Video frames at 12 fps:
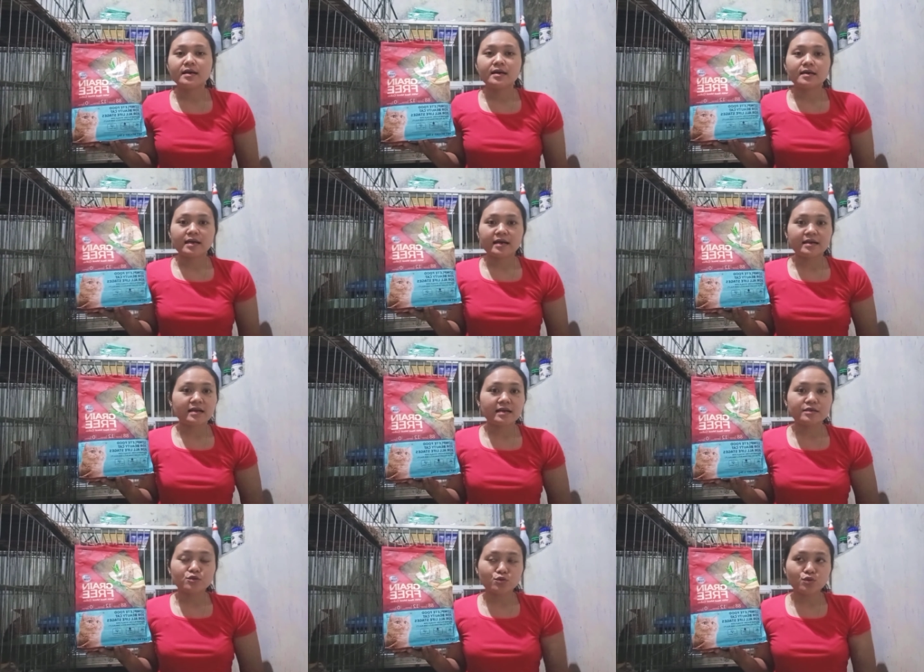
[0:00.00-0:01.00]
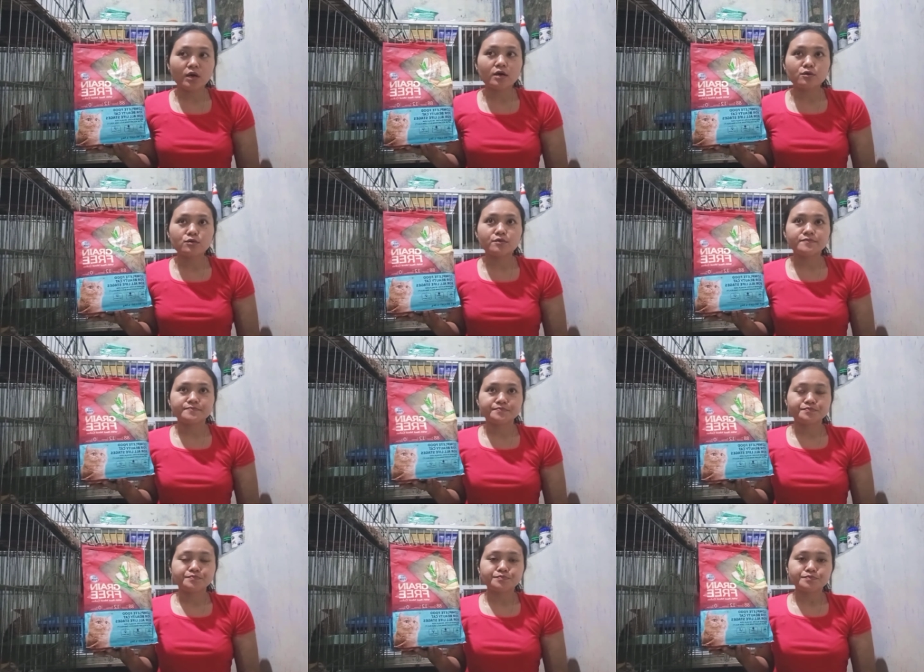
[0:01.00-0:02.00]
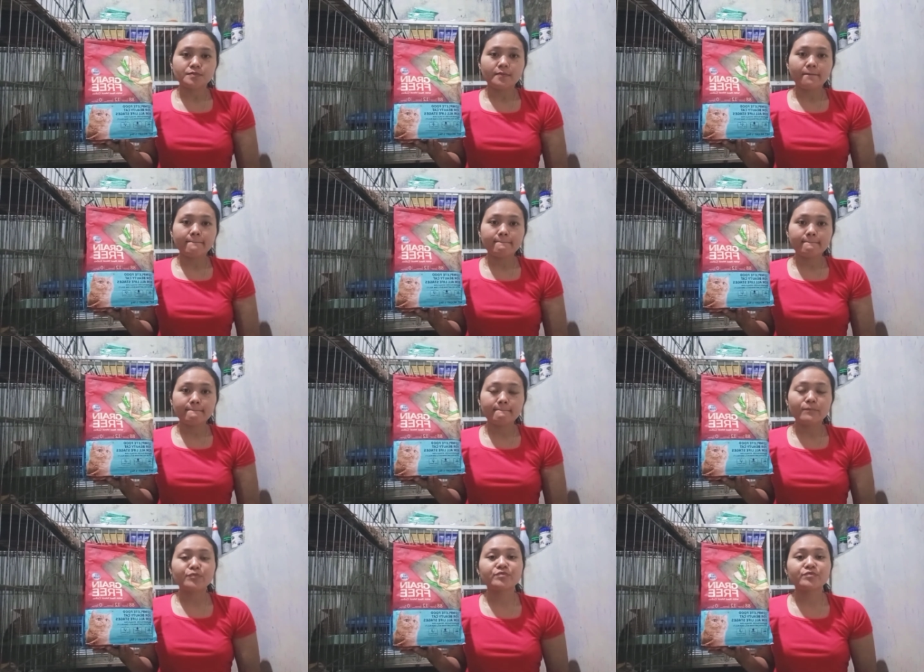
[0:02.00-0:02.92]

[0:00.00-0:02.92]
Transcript: karena itu aku hmm,